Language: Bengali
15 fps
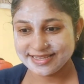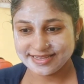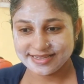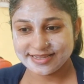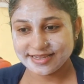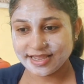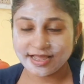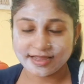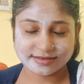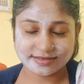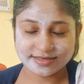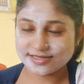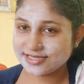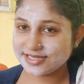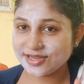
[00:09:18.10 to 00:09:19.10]
হ্যাঁ
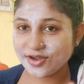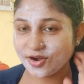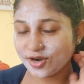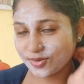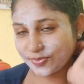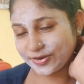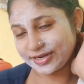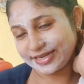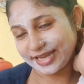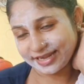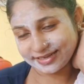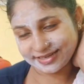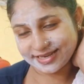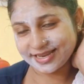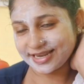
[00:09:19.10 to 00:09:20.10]
ক্লিনজিং হওয়ার পর ট্যান
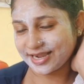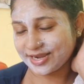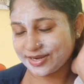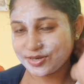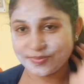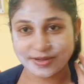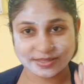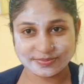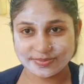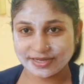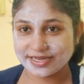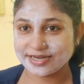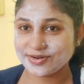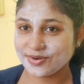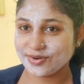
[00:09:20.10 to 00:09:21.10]
ক্লিয়ার লাগালো বাদ বাকি
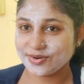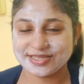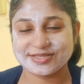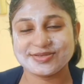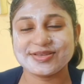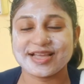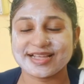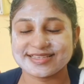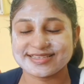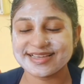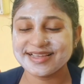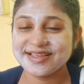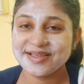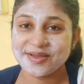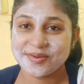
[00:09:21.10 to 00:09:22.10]
আরো অনেক কিছুই আছে
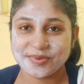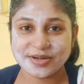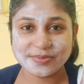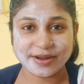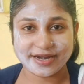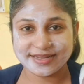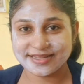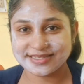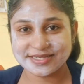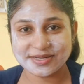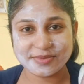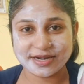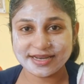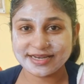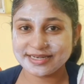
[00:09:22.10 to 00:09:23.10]
মানে বাড়ি আসা
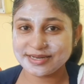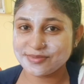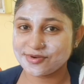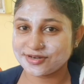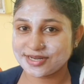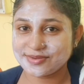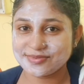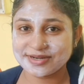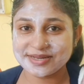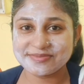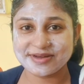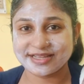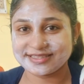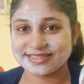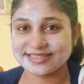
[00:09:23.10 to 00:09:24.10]
মানে এটা মোটামুটি
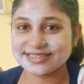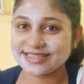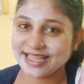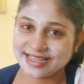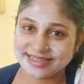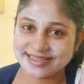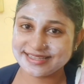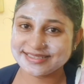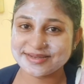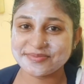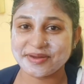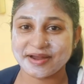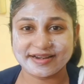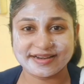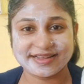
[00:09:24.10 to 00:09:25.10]
মাথাতে থাকে যে
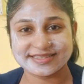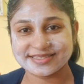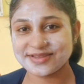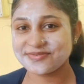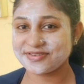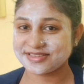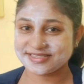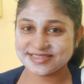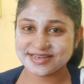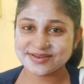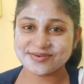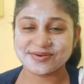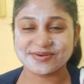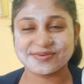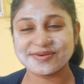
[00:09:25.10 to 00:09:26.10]
বাড়ি আসলে ফেসিয়াল
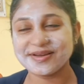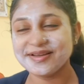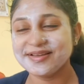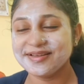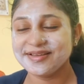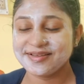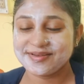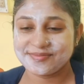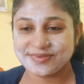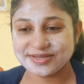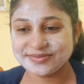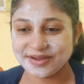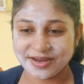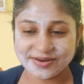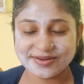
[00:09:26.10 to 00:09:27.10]
করব বেশ
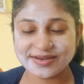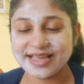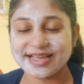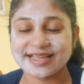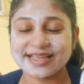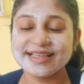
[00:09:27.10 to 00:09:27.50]
ভালোই লাগে